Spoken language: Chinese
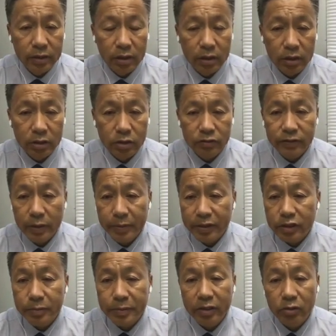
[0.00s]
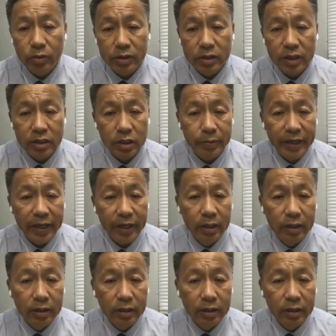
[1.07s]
呃，就发表这篇文章上面，